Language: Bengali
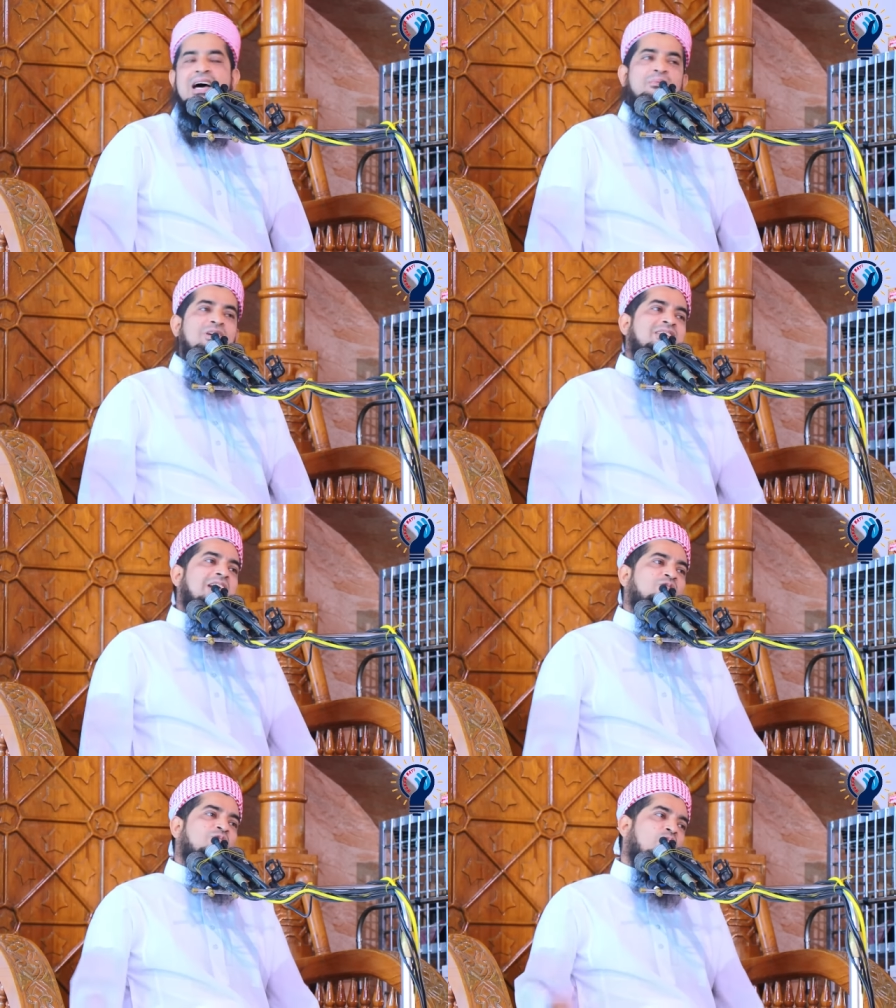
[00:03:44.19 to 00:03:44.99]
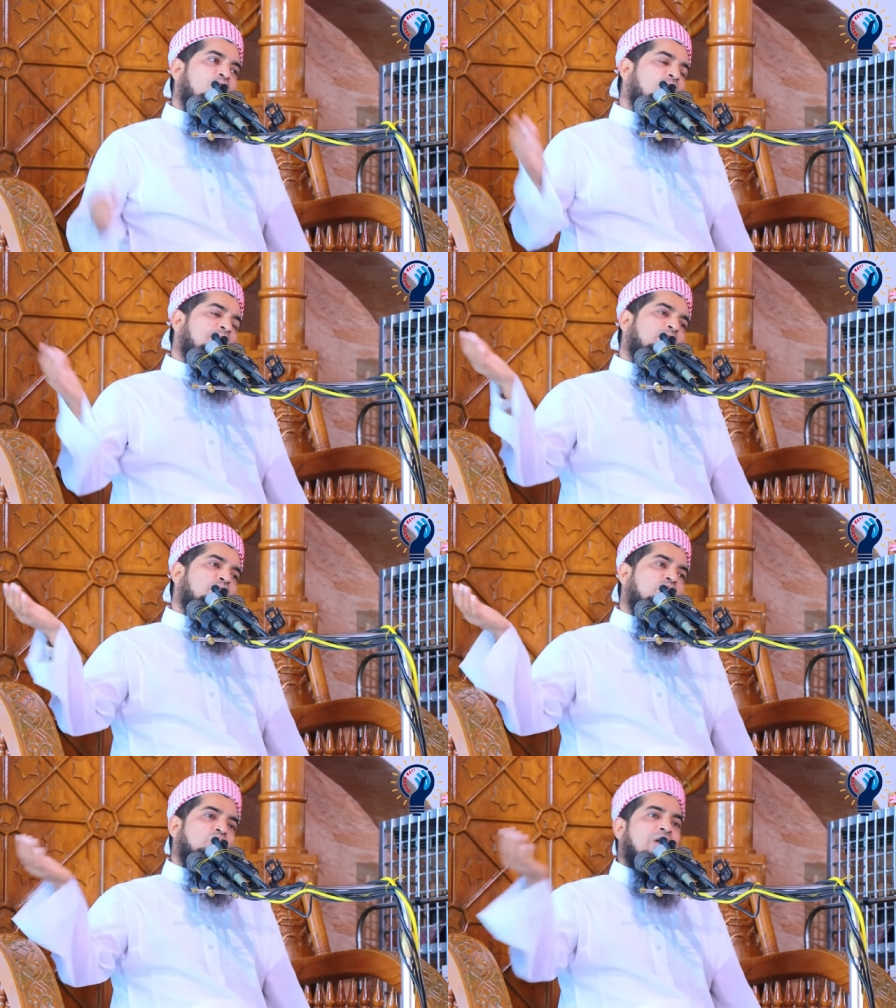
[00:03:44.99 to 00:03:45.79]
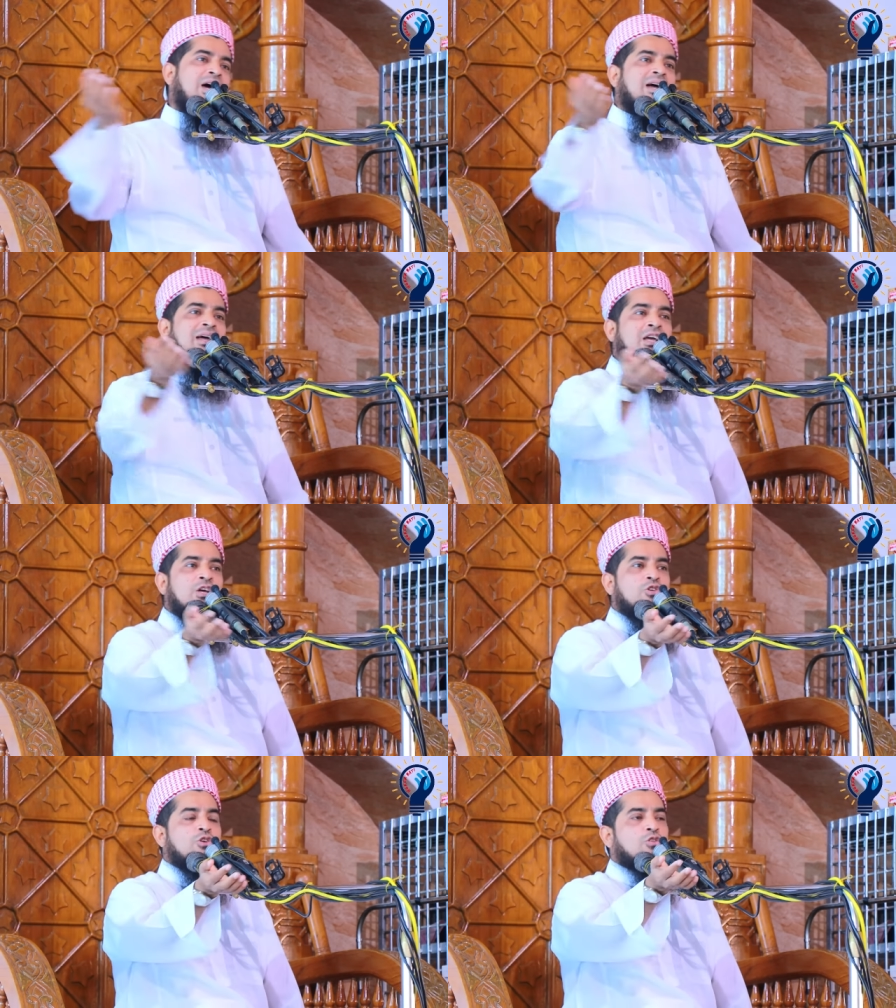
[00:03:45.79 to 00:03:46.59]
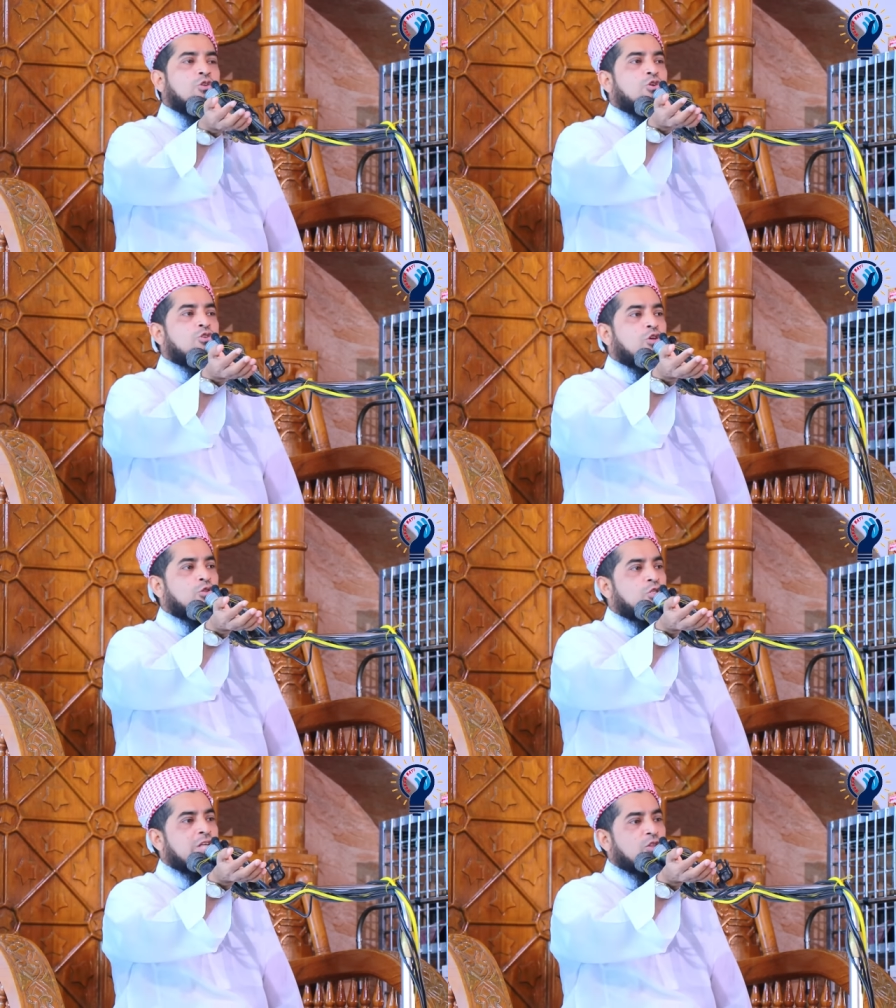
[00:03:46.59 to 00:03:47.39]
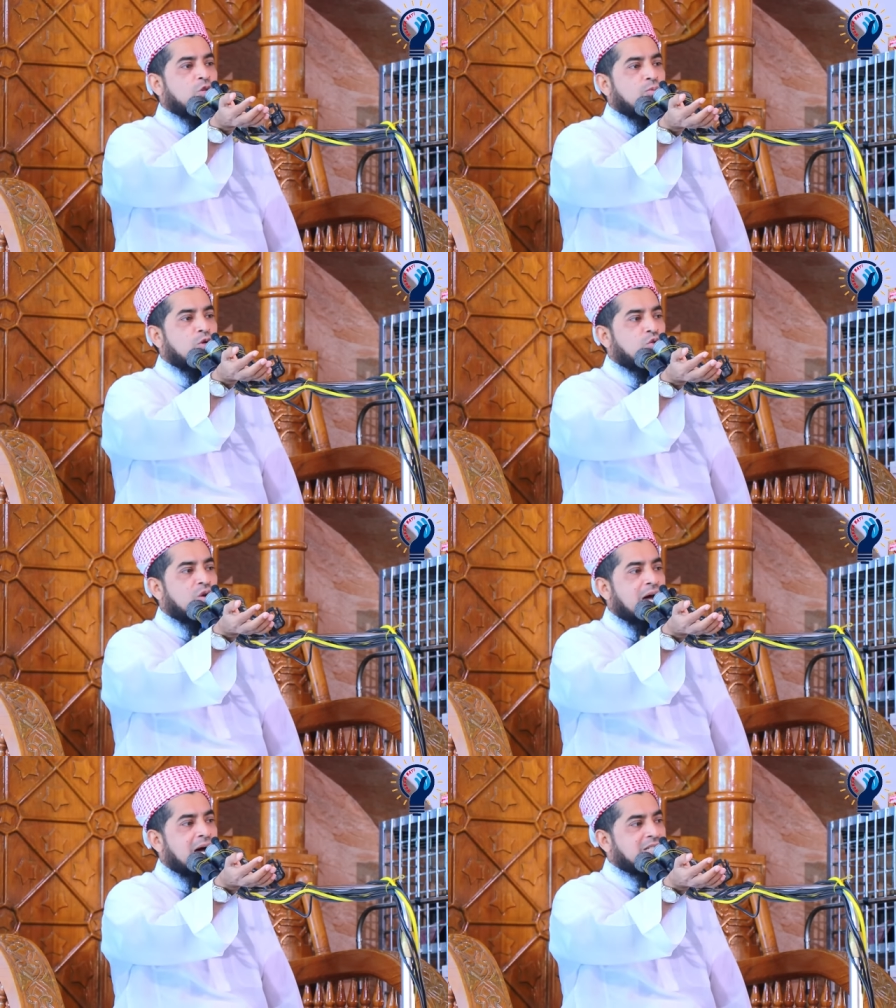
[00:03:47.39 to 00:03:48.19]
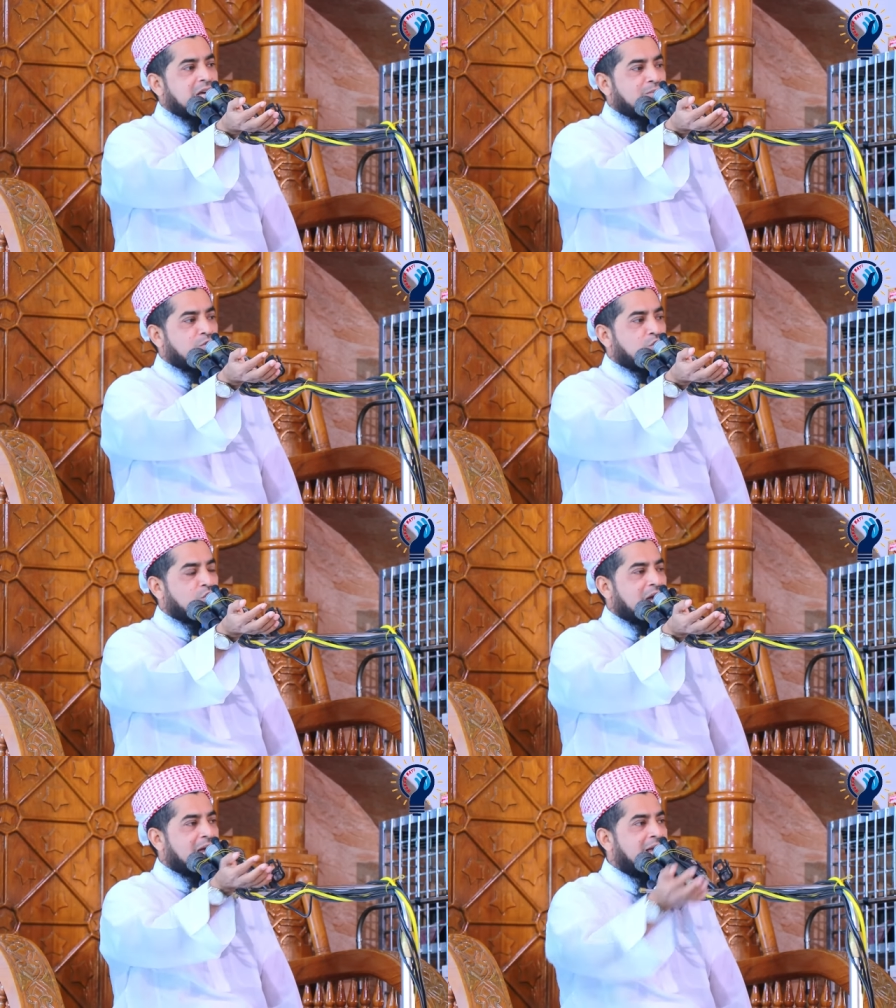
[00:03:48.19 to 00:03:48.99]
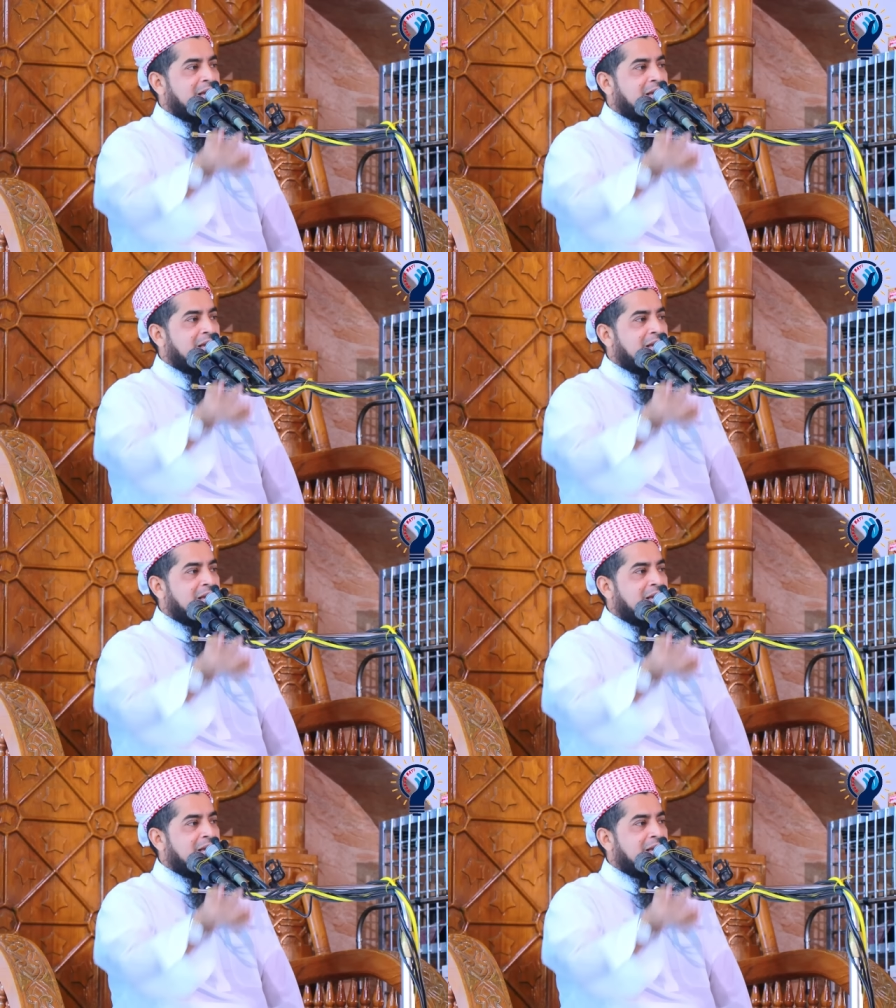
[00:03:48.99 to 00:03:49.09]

আমার ছাত্র কমন্বিত বন্ধুরা শত শত ছাত্র বন্ধুরা হাজার বন্ধুরা